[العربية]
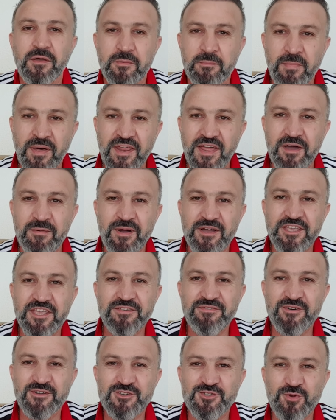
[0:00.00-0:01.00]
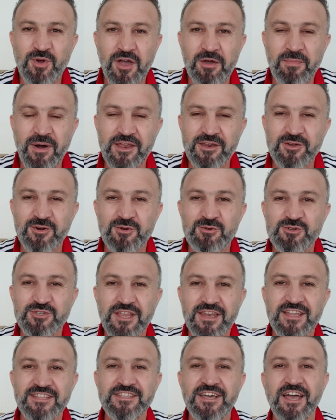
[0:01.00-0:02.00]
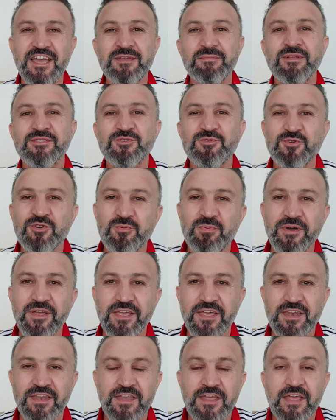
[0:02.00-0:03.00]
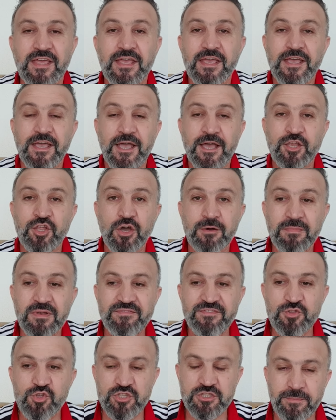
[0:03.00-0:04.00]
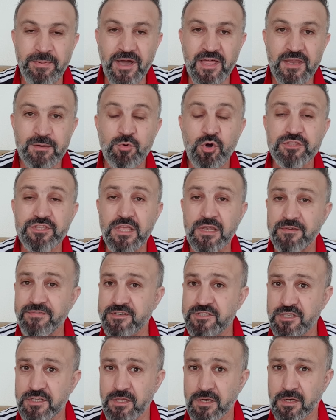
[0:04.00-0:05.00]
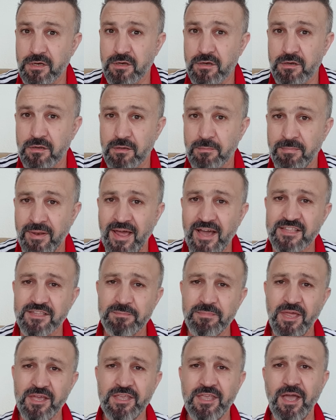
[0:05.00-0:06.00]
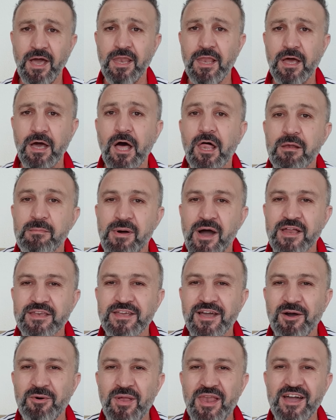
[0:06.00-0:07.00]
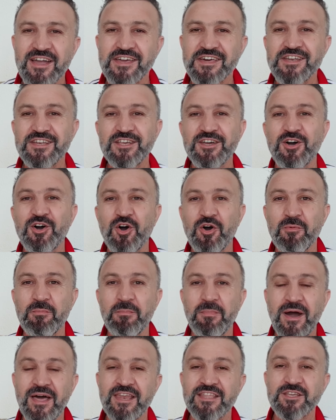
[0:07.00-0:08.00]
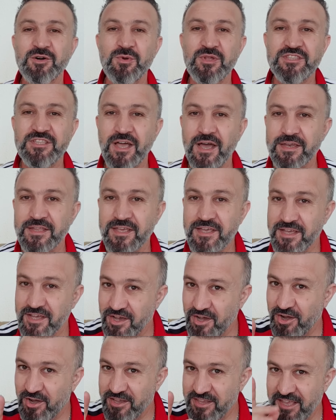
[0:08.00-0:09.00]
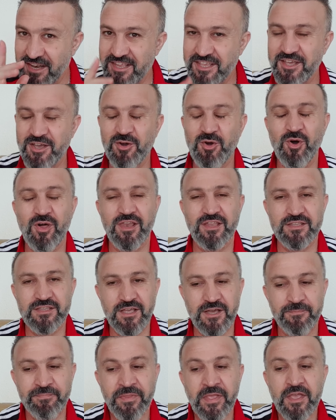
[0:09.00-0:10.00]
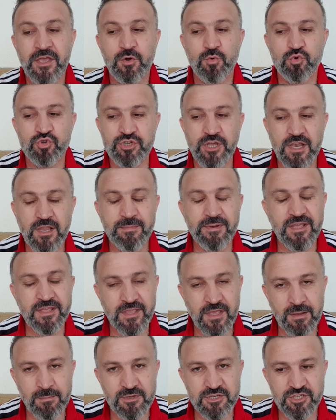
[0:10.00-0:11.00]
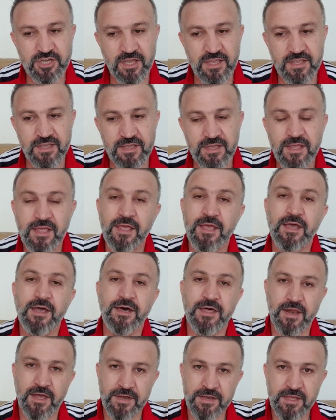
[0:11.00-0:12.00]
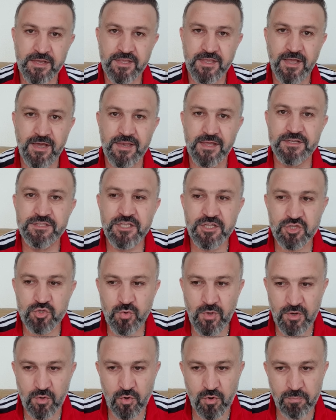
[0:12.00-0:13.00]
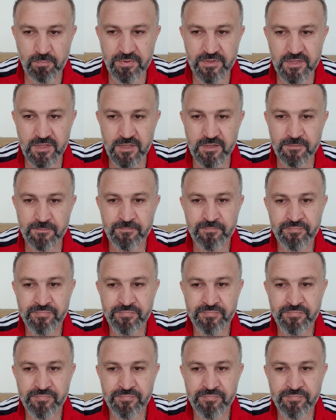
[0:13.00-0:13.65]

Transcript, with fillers: مرحبا كيفكم شو اخباركم وان شاء الله دائما تكونوا بخير اليوم الفيديو تبعنا مختلف كثير بالعاده بنحكي على المانيا ولكن اليوم على دوله ثانيه يلي هي هولندا وان شاء الله بالايام الجايه راح نحكي على كثير دول اوروبيه